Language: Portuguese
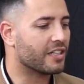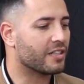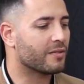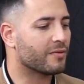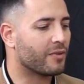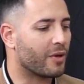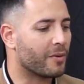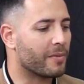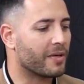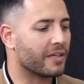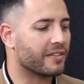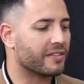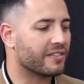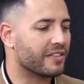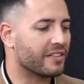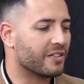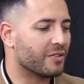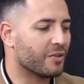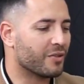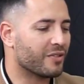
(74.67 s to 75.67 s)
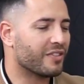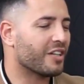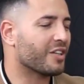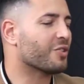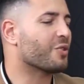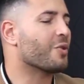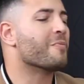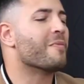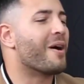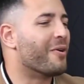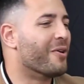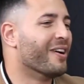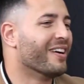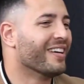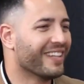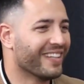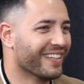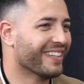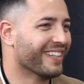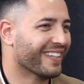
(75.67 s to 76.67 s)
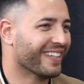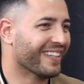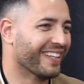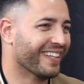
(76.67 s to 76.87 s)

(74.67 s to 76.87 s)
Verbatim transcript: de forma a não ser tão mal. Ok,